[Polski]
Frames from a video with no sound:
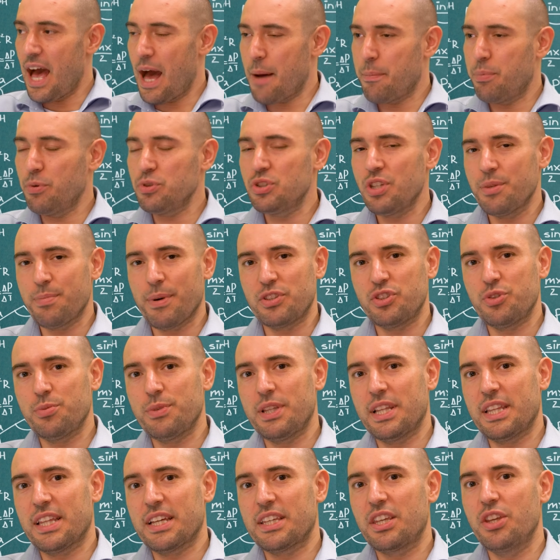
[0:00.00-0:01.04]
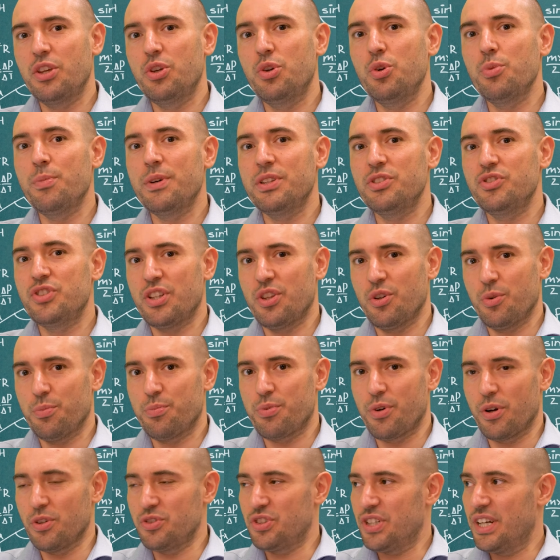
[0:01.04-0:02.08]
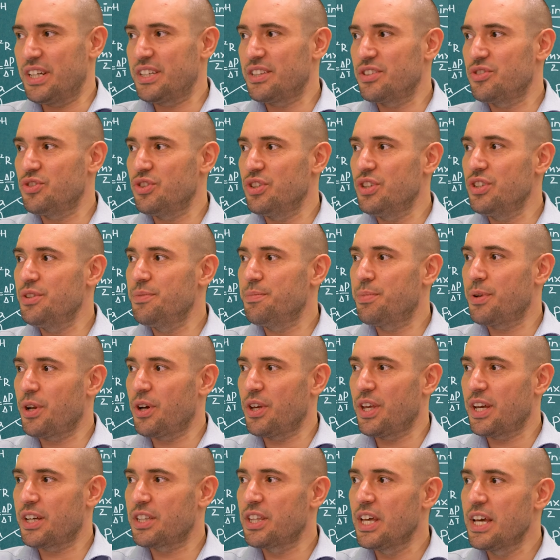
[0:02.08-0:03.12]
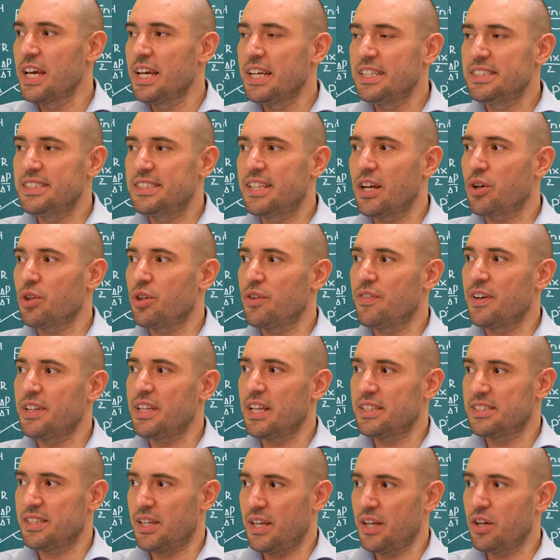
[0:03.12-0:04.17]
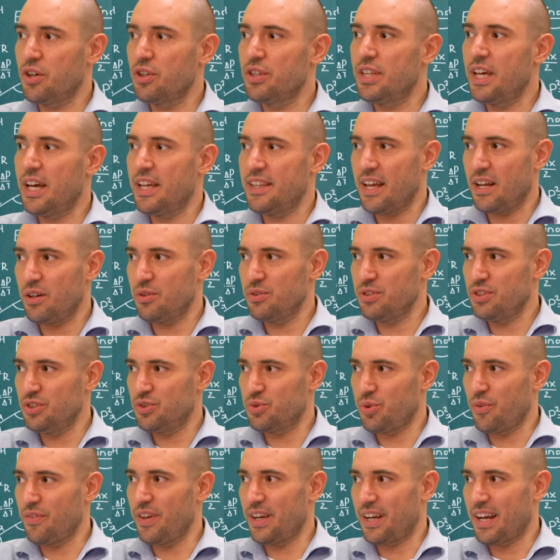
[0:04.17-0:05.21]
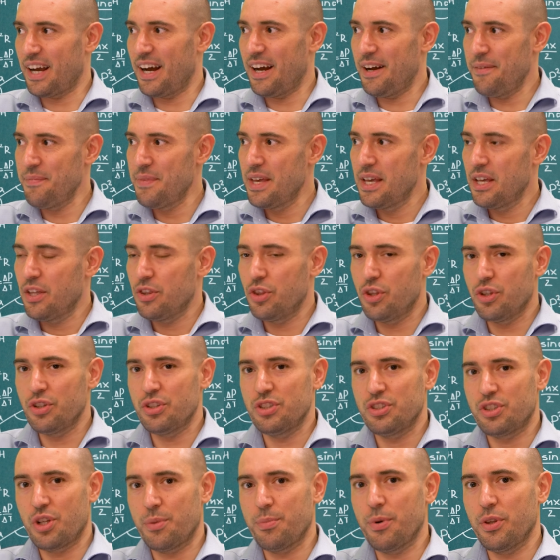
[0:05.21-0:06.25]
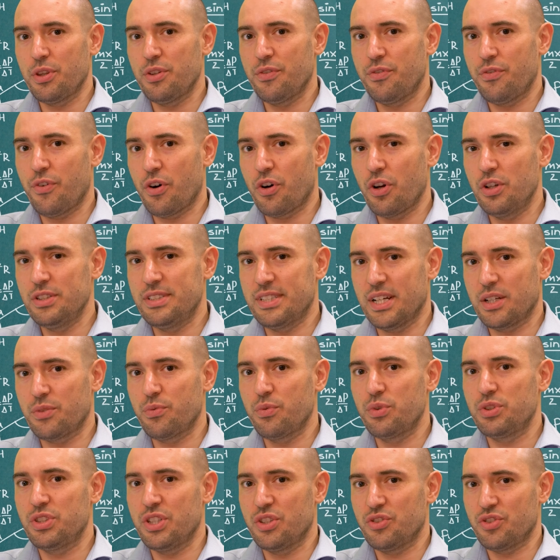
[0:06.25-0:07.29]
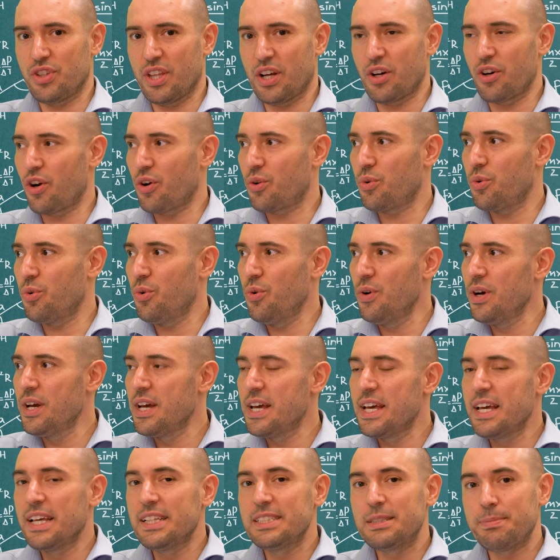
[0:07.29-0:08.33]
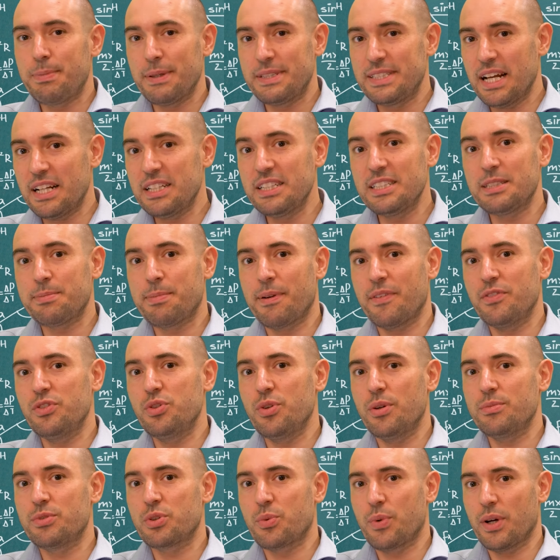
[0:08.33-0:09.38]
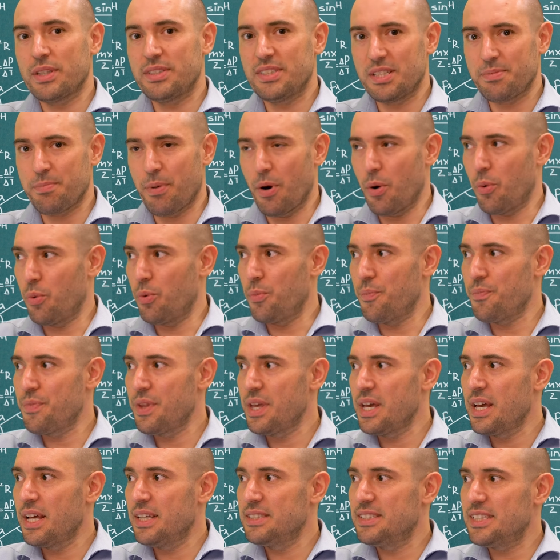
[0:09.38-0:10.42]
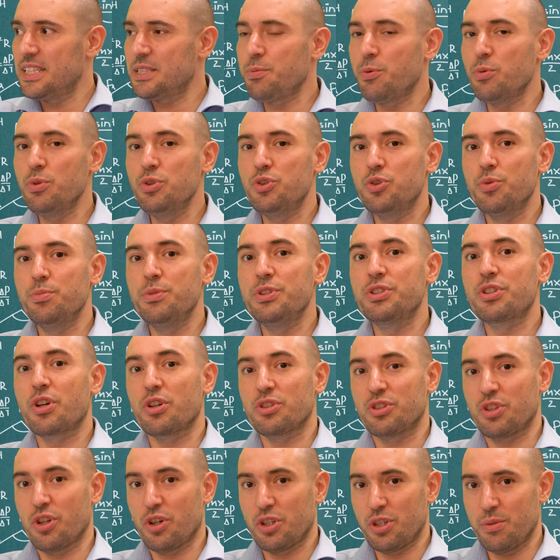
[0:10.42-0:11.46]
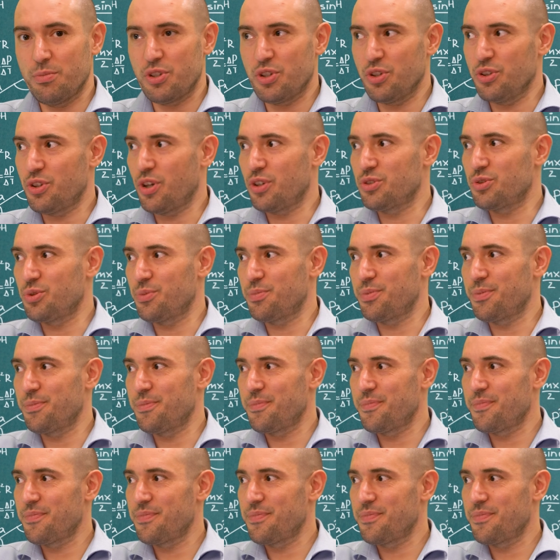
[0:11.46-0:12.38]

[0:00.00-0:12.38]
a później patrzymy na taki Human Genome Project, czyli projekt zdekodowania całego DNA człowieka, do, zrobiony w okolicach 2000 roku, specjalnie sprawdziłem skład zespołu. Zespół liczył blisko 180 osób.